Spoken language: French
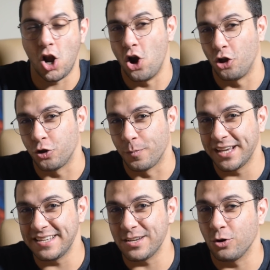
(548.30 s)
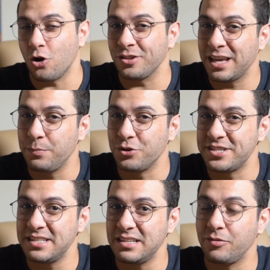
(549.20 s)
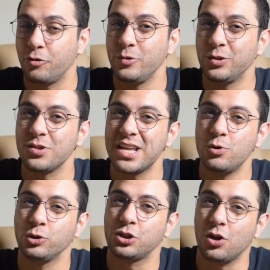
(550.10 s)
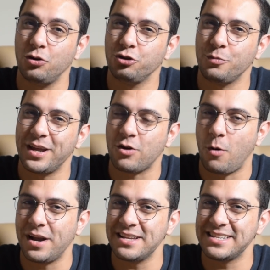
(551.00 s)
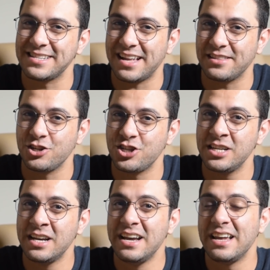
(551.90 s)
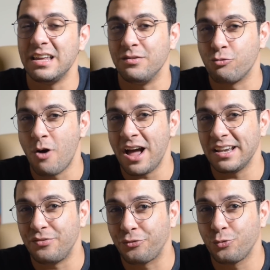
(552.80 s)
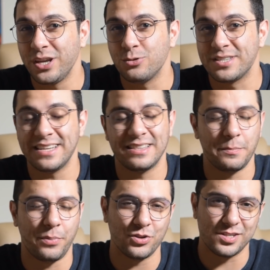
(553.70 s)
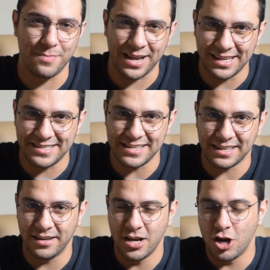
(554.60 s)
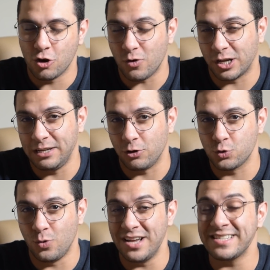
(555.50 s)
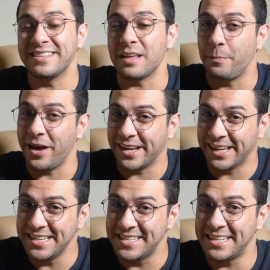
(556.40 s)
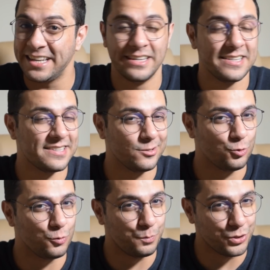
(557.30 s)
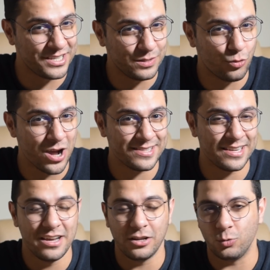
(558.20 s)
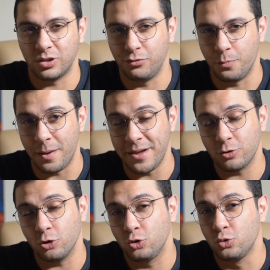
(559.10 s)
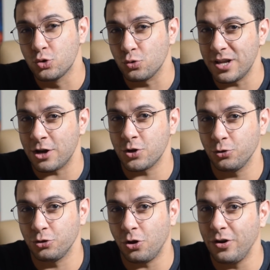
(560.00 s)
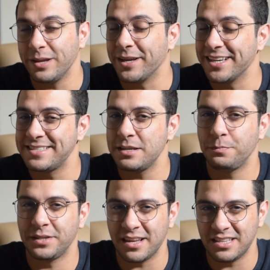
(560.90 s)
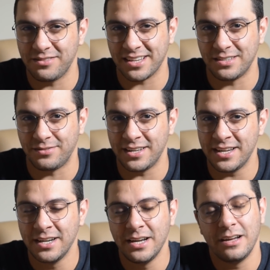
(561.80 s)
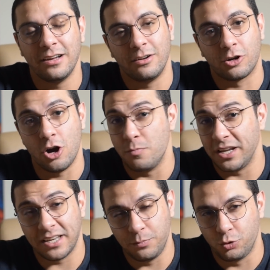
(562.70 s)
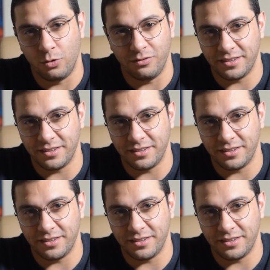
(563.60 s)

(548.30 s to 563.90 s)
L'entreprise est encore très petite et il faut lui donner le temps de mettre en place ses stratégies et voir les fruits de ses dépenses marketing. Quoi qu'il en soit, c'est un pari risqué, c'est une petite boîte, donc il faut pas mettre tout son argent dedans, mais rester bien diversifié, comme les cryptos on va